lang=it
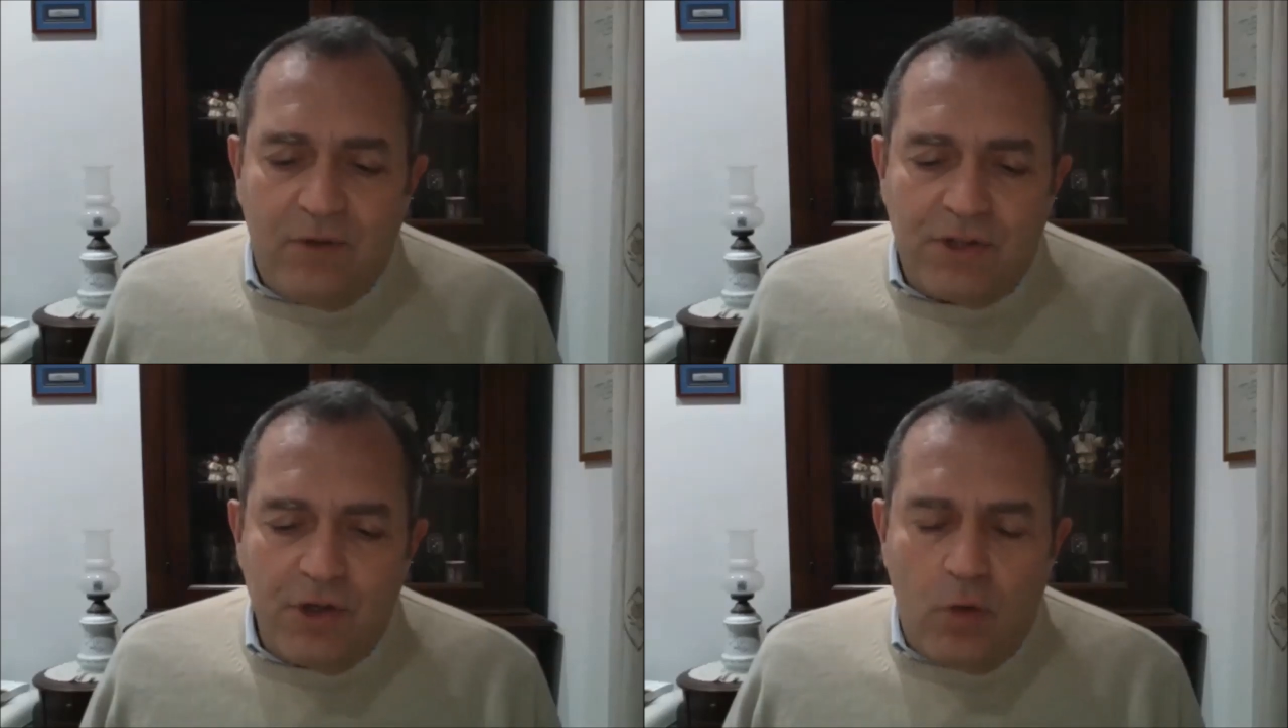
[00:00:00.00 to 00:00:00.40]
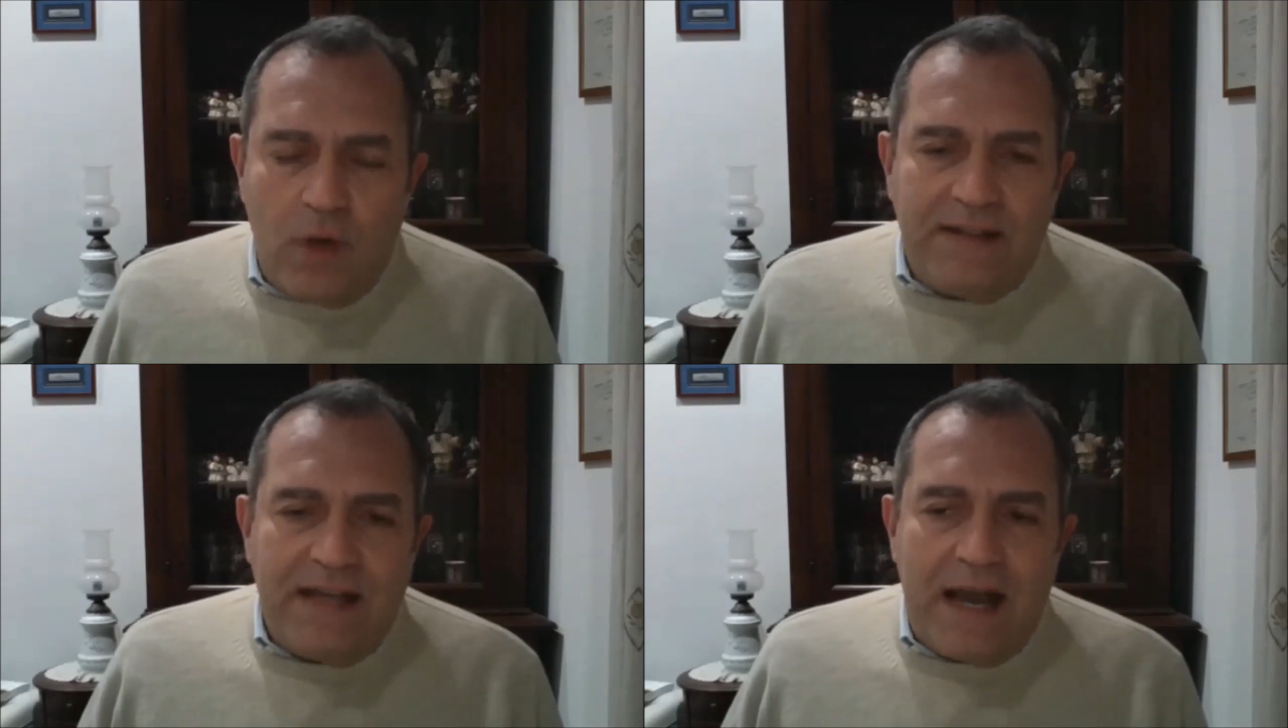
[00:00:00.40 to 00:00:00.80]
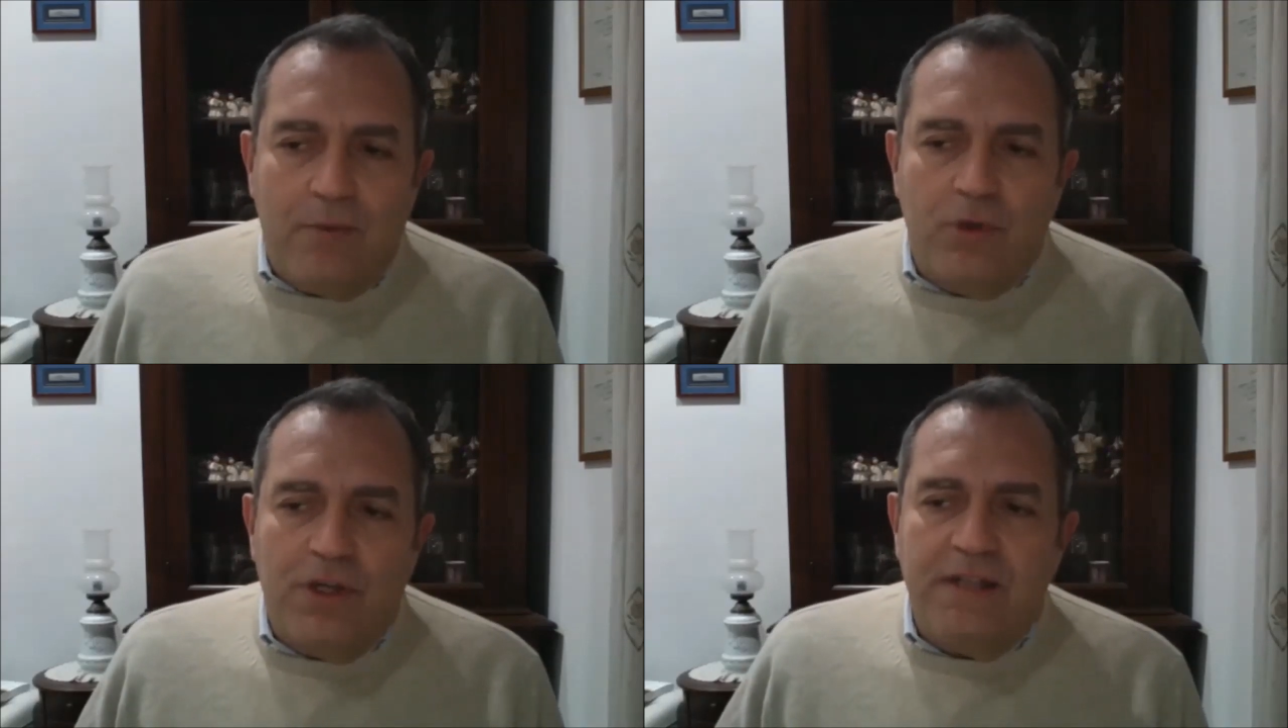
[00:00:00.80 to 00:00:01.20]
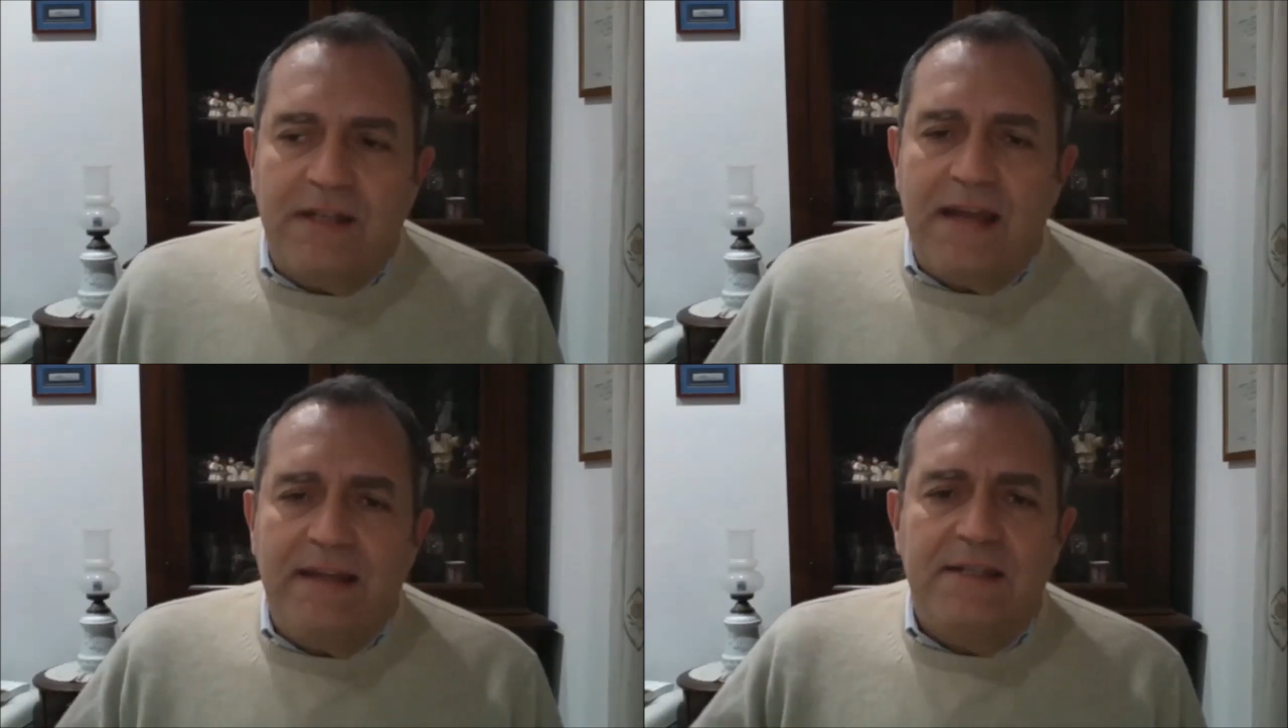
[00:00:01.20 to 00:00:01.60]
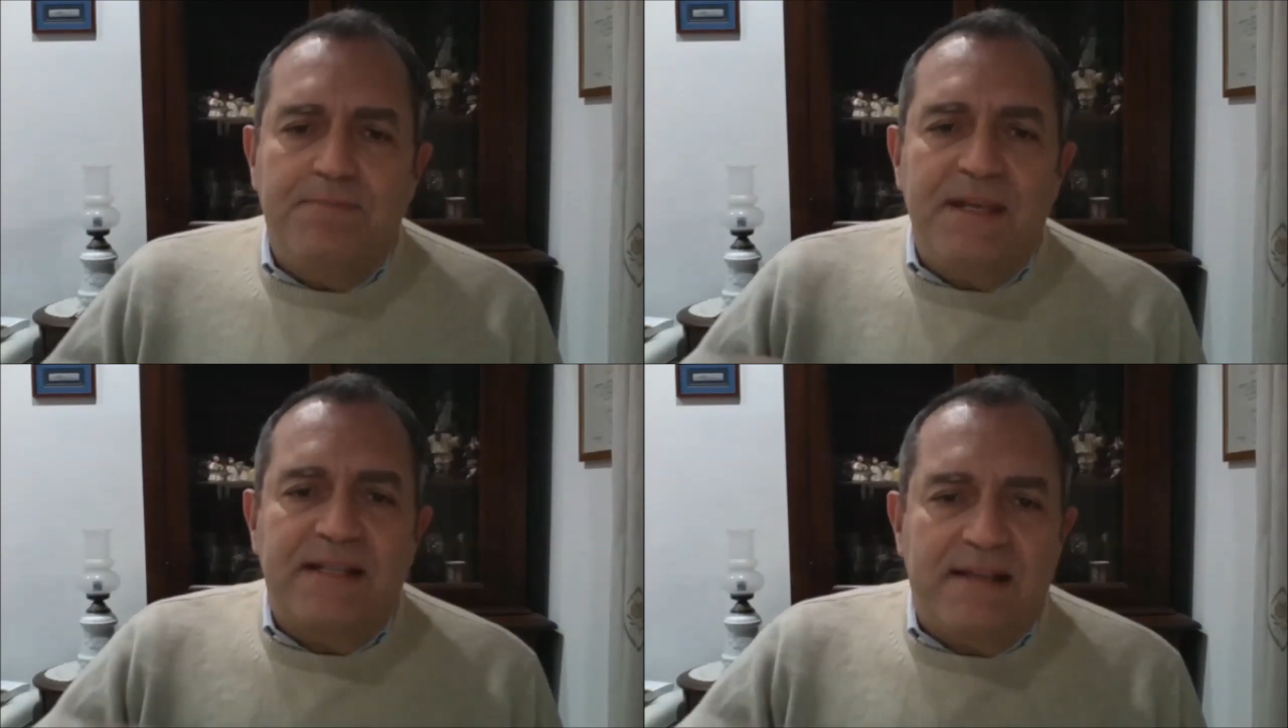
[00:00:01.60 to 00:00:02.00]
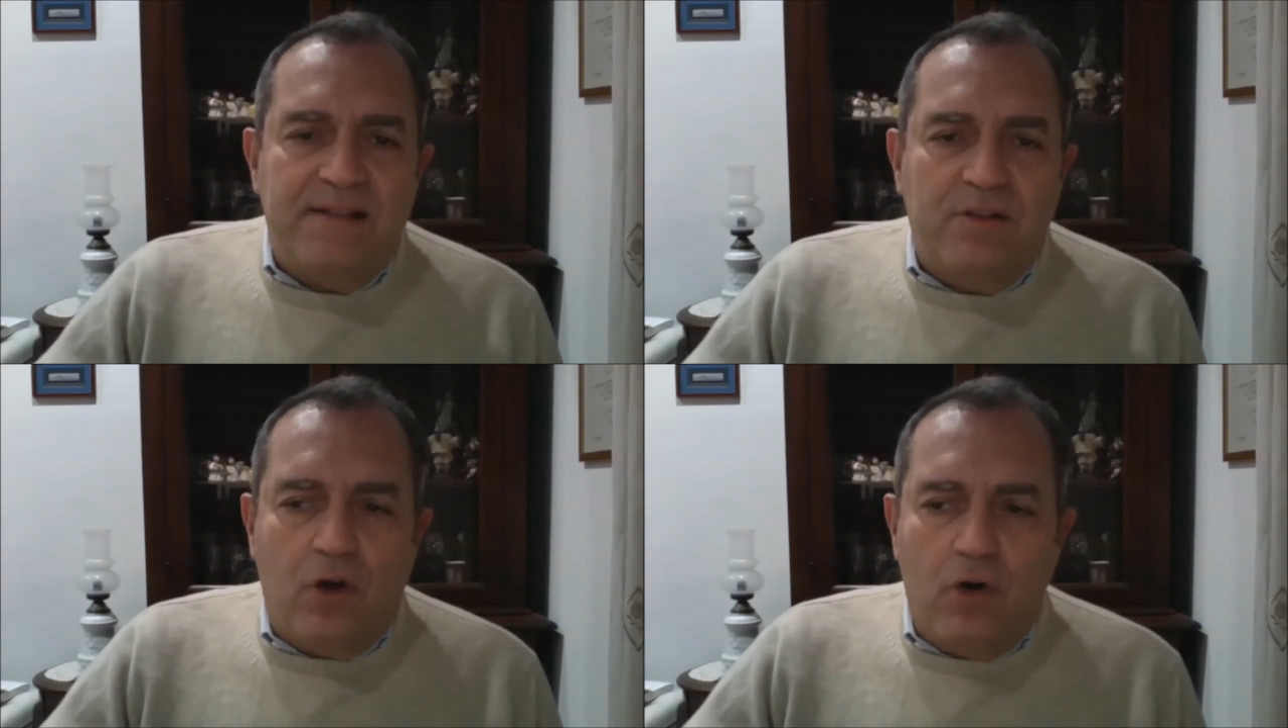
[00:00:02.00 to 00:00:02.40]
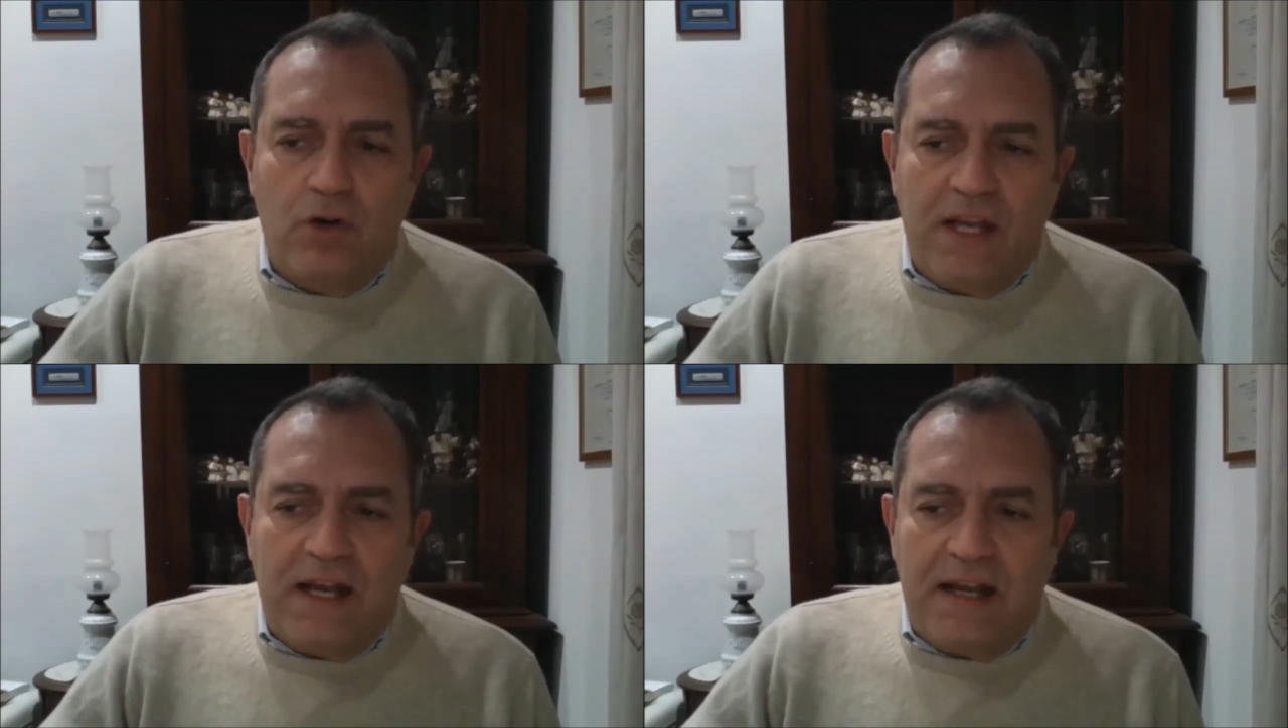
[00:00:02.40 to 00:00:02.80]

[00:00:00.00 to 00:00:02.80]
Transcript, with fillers: se noi guardiamo i criteri di spesa storica